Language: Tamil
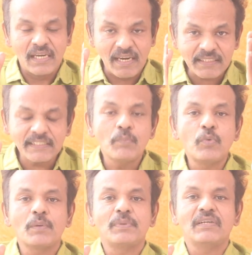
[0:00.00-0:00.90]
கரெக்டாக
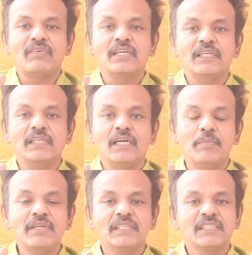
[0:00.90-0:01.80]
போடப்பட்ட வழக்கு
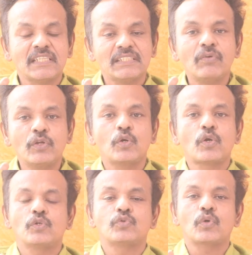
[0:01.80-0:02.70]
அப்படின்னு தான் சட்ட
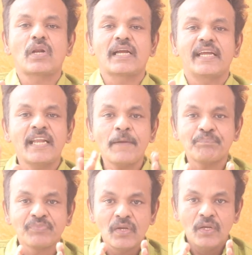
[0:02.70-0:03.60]
வல்லுநர்களும் சொல்கிறாங்க ஏன்னா
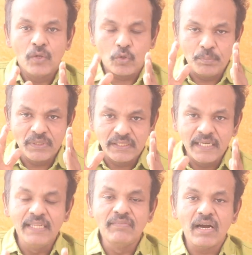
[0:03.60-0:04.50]
ரொம்ப
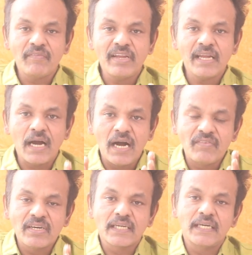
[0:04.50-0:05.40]
தெளிவாகவே
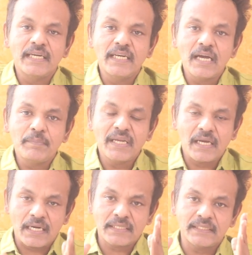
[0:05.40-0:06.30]
ஆவணங்கள் எல்லாமே
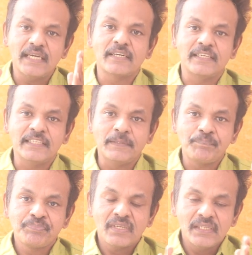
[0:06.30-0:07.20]
கரெக்டாக இருக்குது
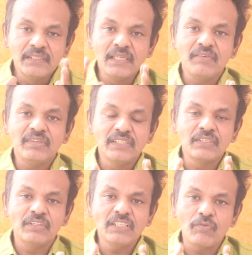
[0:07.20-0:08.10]
இதில்
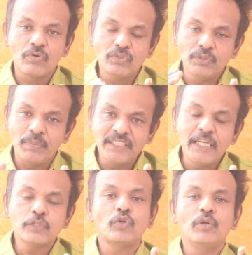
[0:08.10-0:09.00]
இதுக்கு வந்து அவங்க வந்து
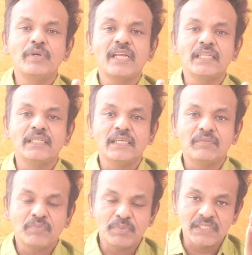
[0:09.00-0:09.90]
பதிலே சொல்ல முடியாது
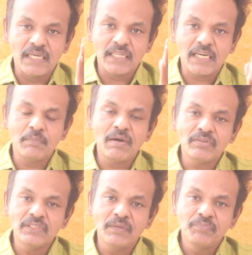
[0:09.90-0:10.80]
இப்போ சாதாரணமாக
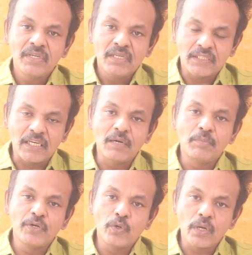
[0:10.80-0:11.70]
வந்து
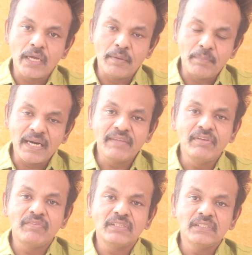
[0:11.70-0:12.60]
தங்கமணியோட
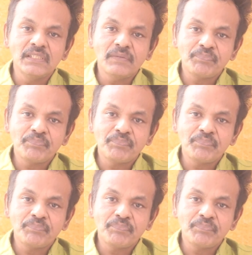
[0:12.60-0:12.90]
மனைவி வந்து